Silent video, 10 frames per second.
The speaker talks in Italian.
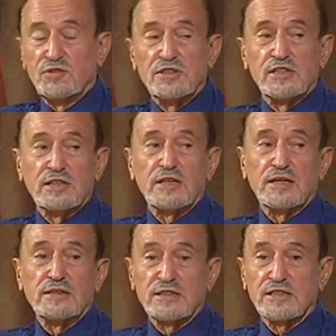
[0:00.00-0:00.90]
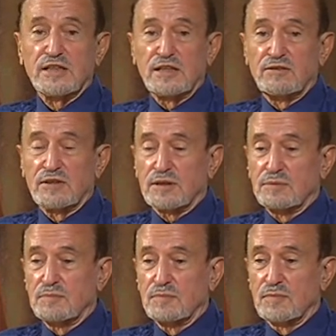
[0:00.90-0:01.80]
difficili da
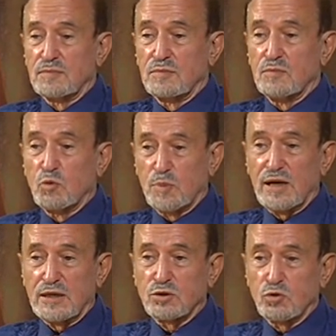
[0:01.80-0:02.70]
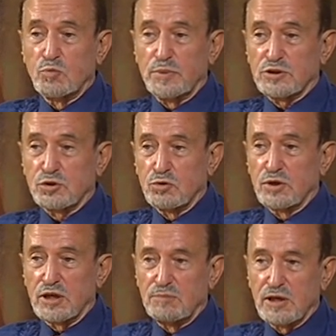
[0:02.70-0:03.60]
descrivere. Ho parlato con
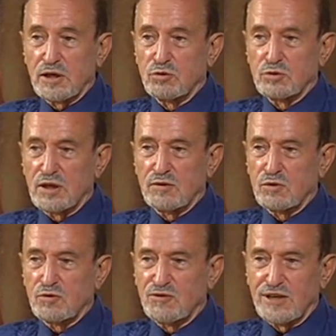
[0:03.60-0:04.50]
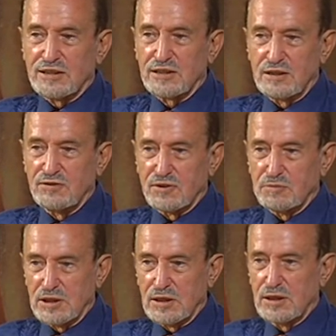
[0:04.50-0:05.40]
persone che mi raccontavano fatti di
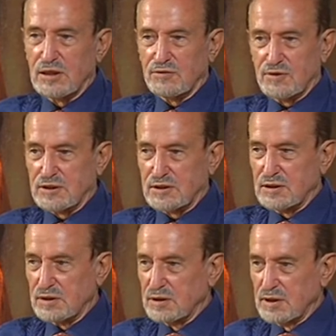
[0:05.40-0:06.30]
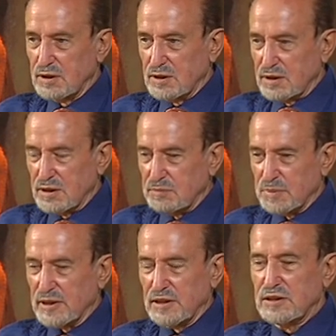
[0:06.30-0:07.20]
famiglia, fatti nei
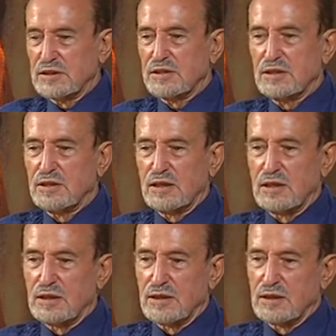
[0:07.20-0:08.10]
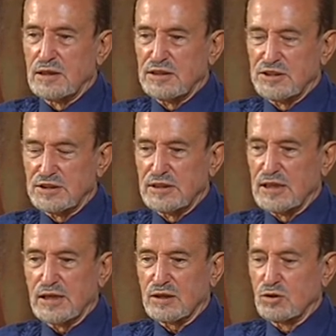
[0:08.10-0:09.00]
paesi, nelle, nelle
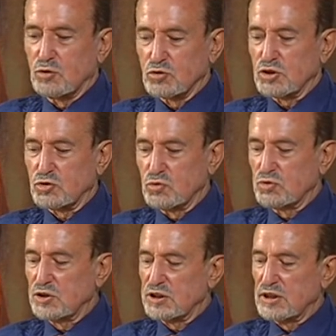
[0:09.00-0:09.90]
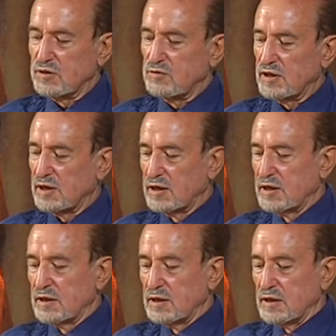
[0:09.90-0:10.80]
città, cosa succedeva